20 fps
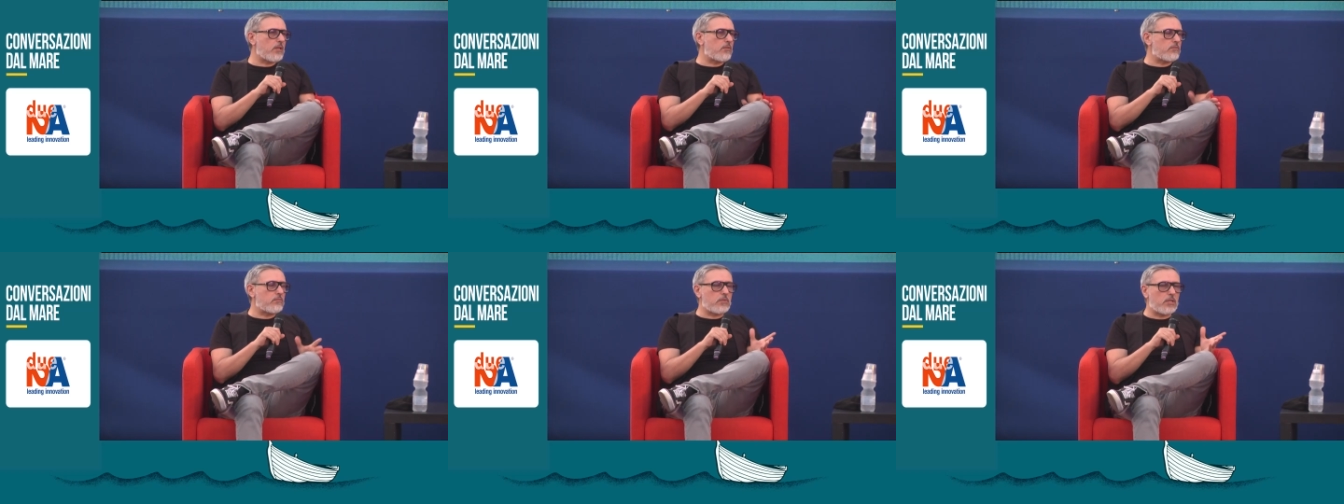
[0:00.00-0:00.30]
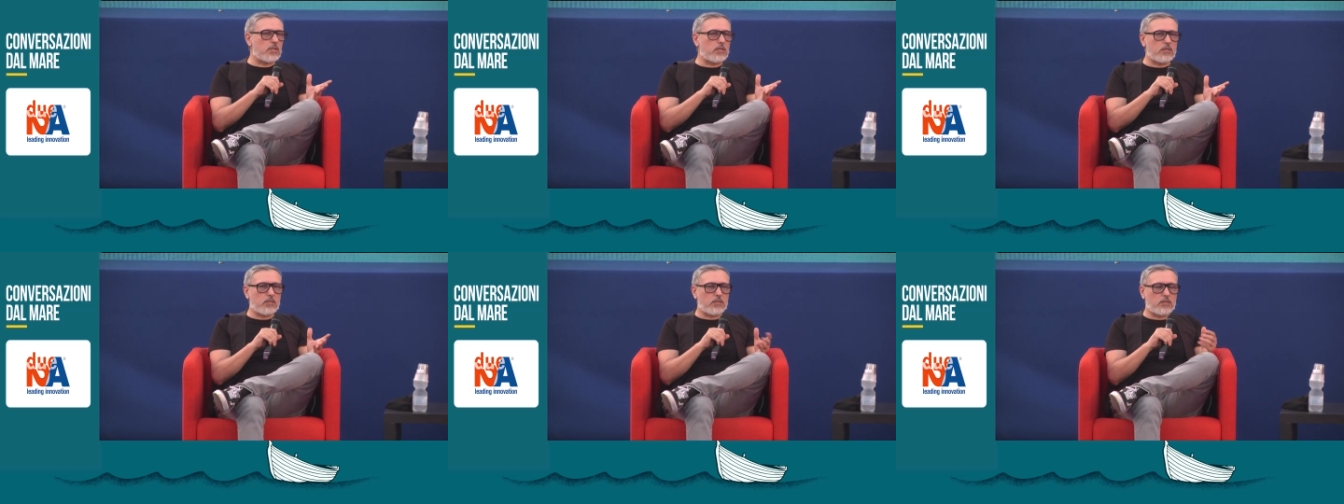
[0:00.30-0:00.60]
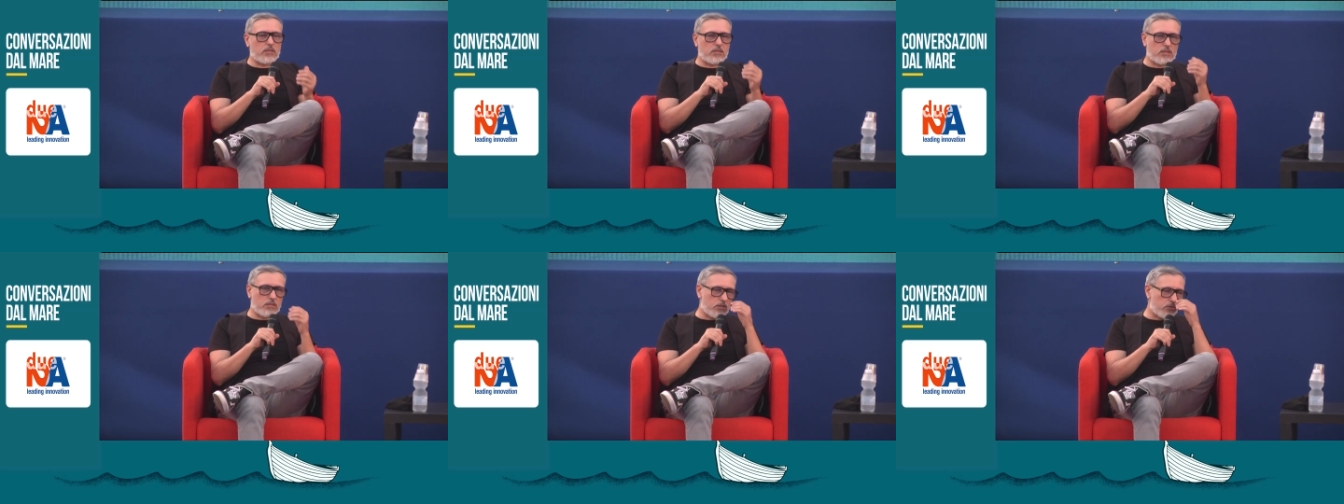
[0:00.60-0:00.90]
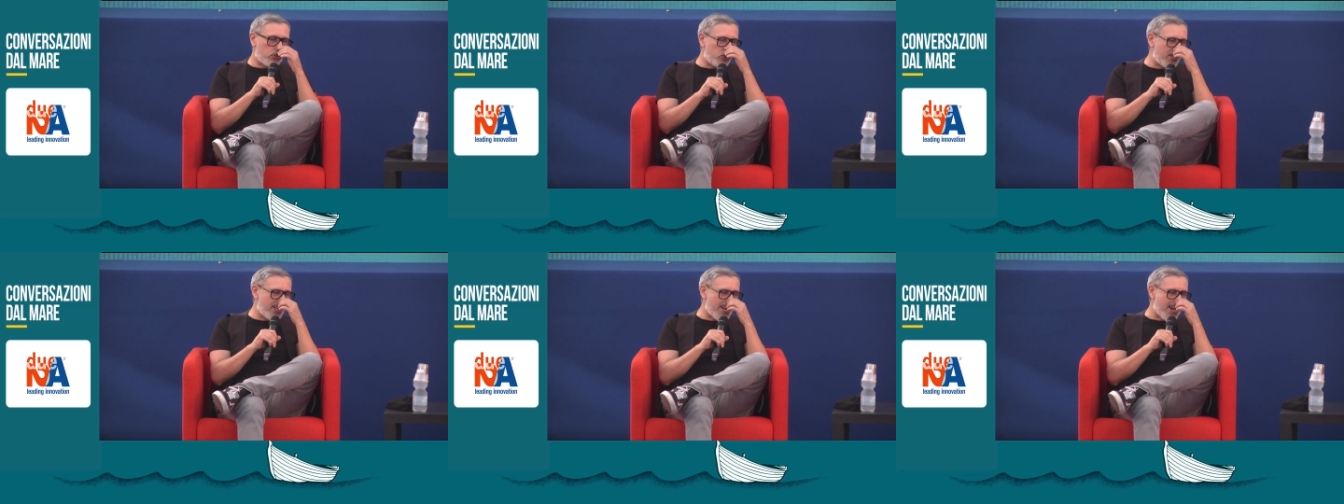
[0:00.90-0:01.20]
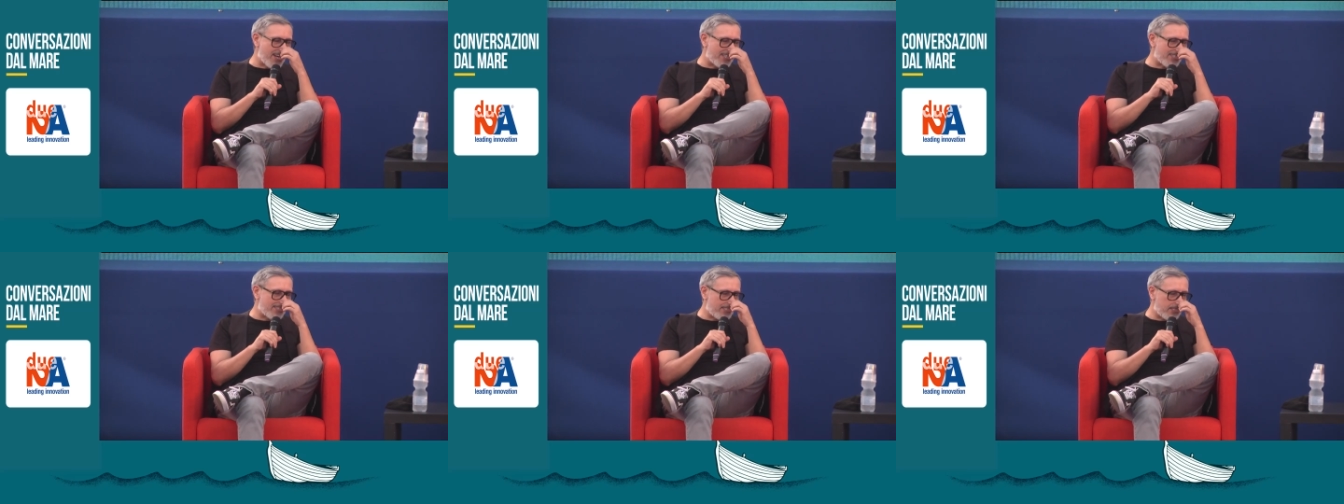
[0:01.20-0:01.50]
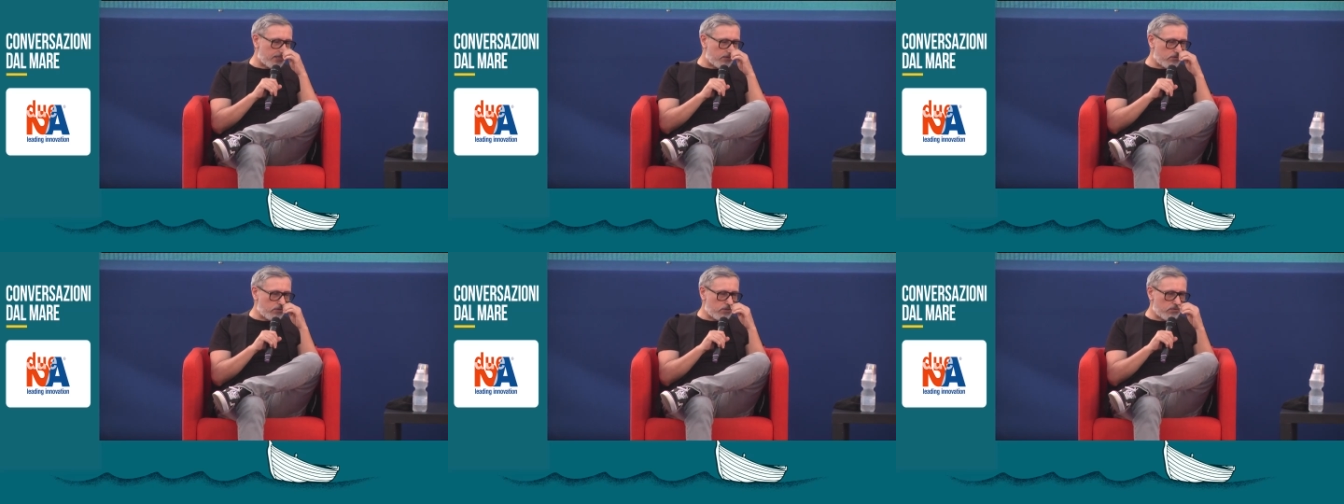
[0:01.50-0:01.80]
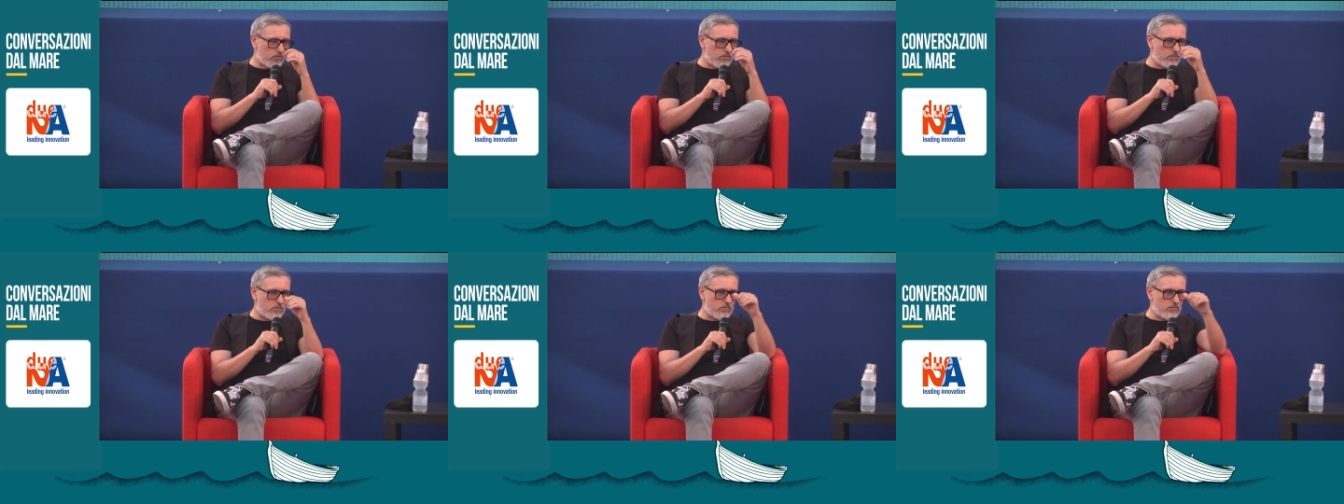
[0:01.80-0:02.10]
era un eh, cineasta, un,
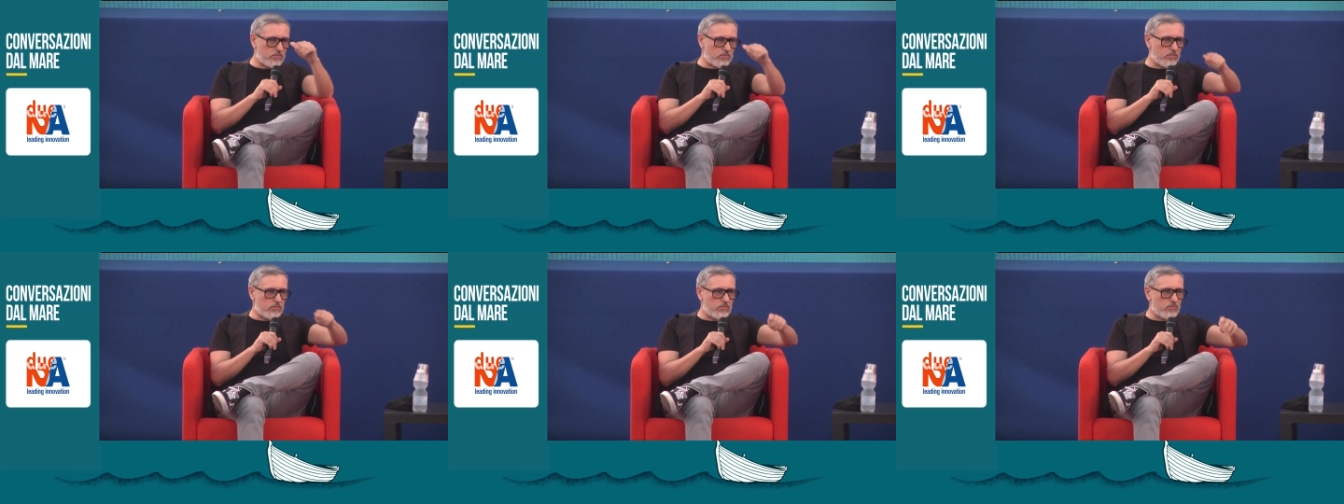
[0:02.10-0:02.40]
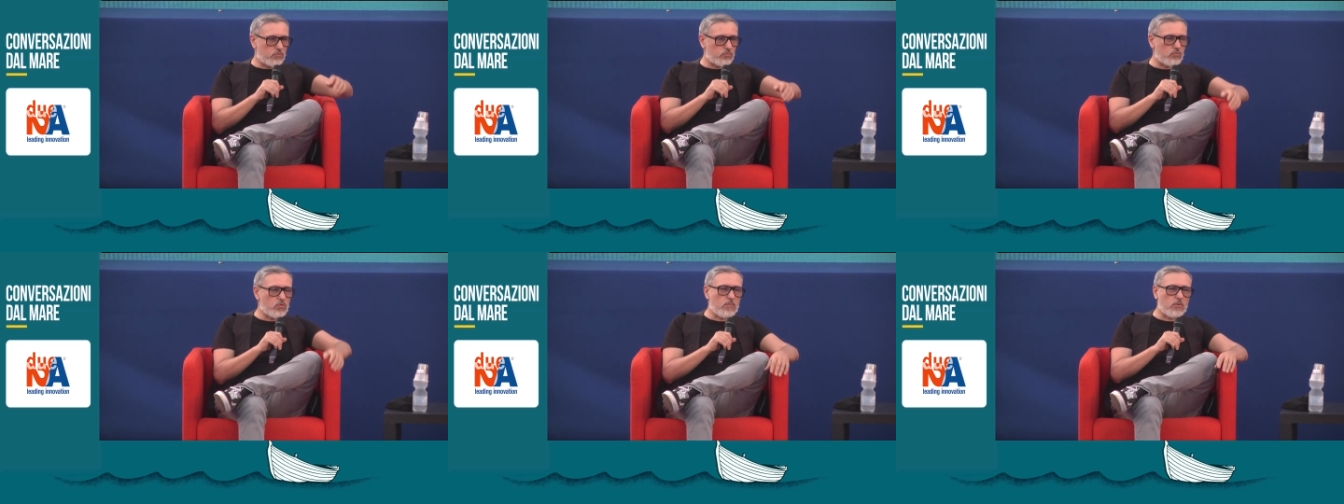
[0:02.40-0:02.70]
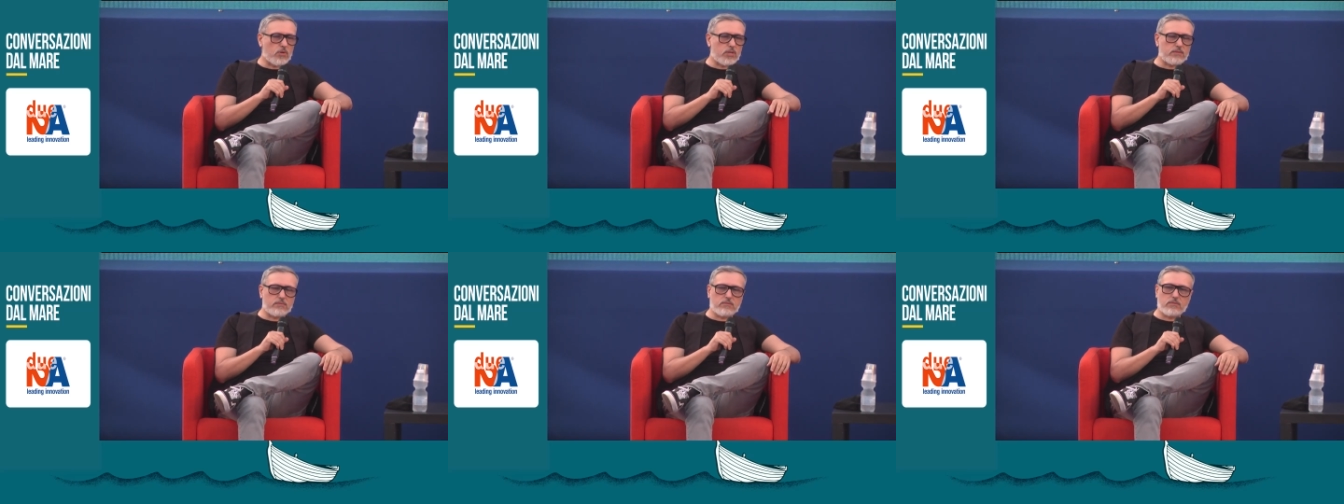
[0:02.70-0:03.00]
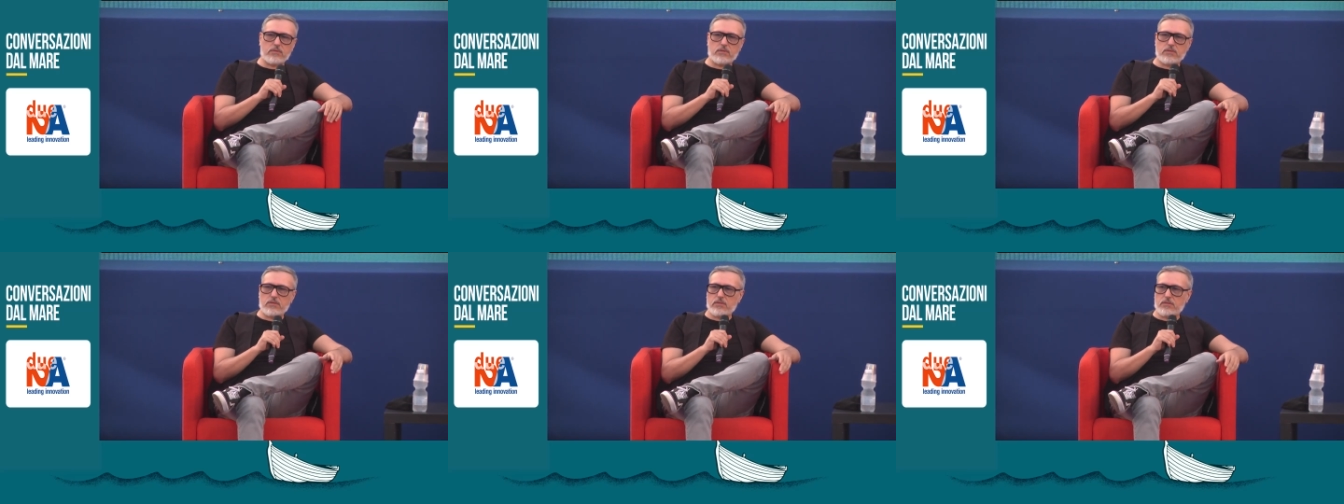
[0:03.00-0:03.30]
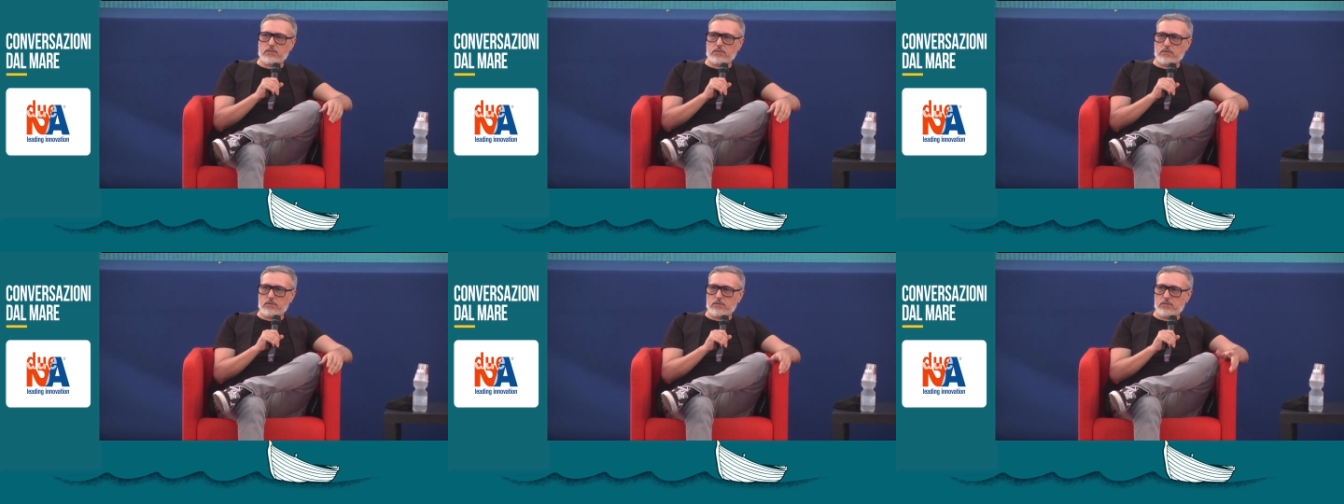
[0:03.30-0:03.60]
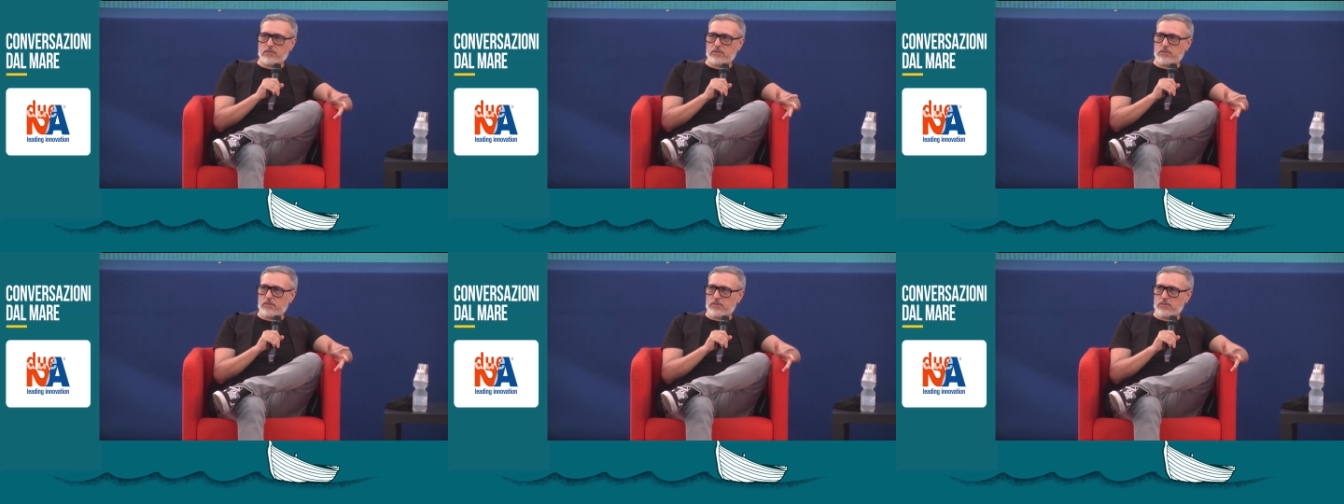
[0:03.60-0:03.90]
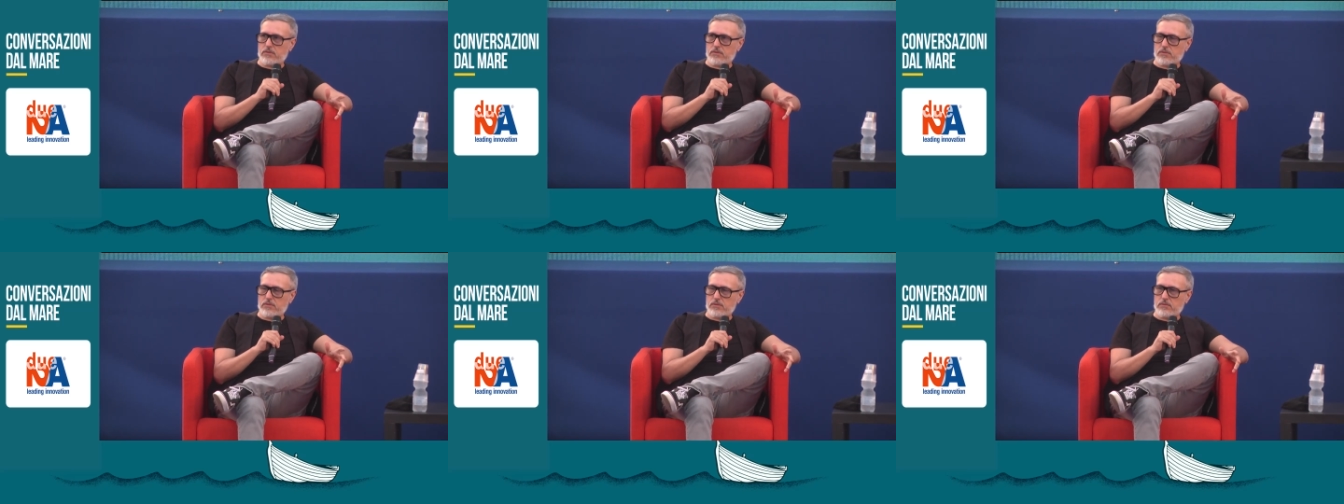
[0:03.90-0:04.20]
un, un, uomo che
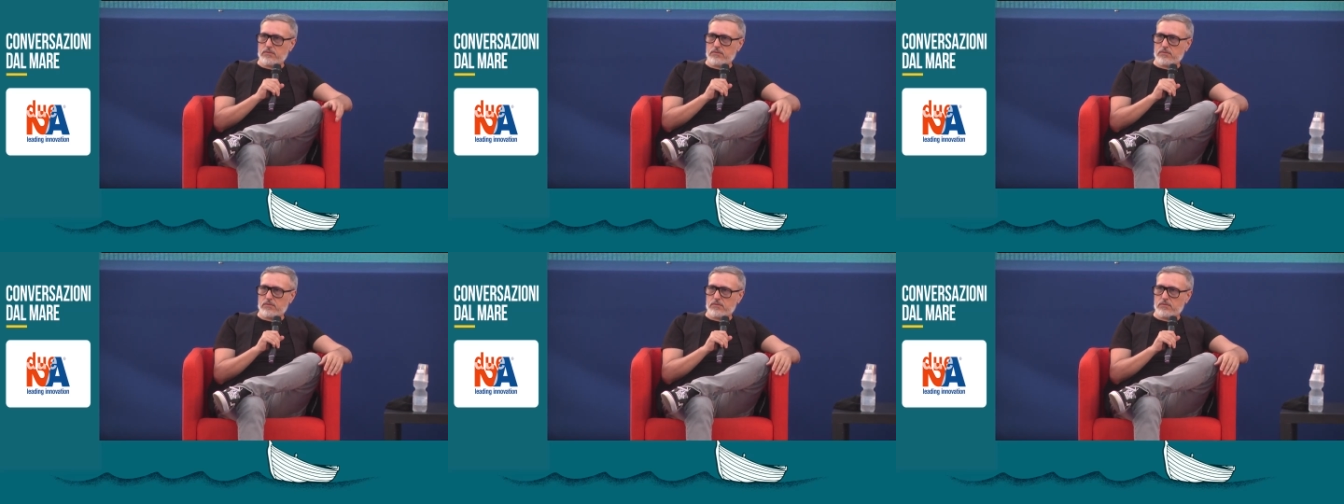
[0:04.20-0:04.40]
eh,